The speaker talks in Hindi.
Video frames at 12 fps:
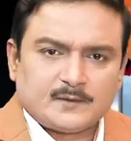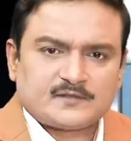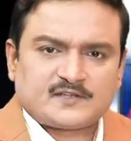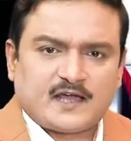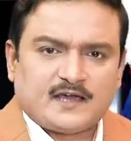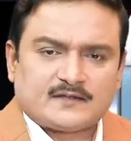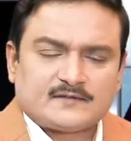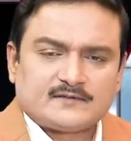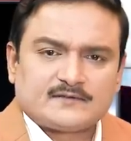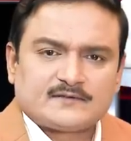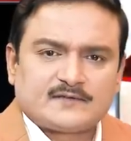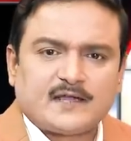नमस्कार
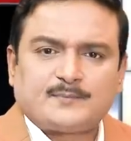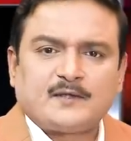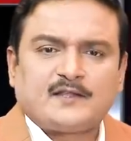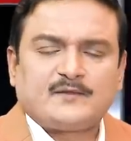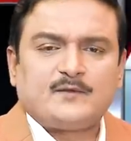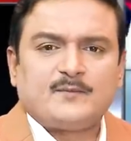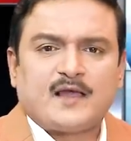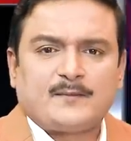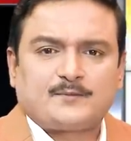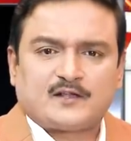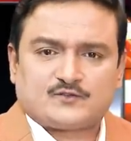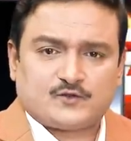कैपिटल टीवी में
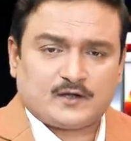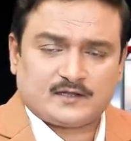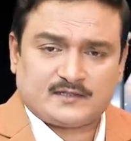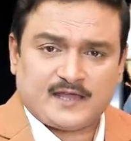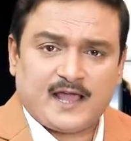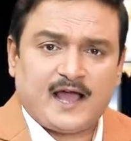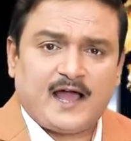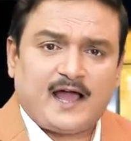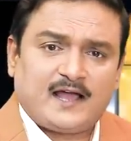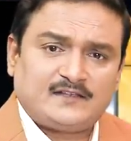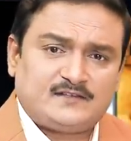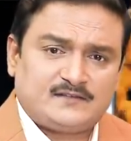आपका स्वागत है
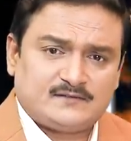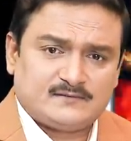आज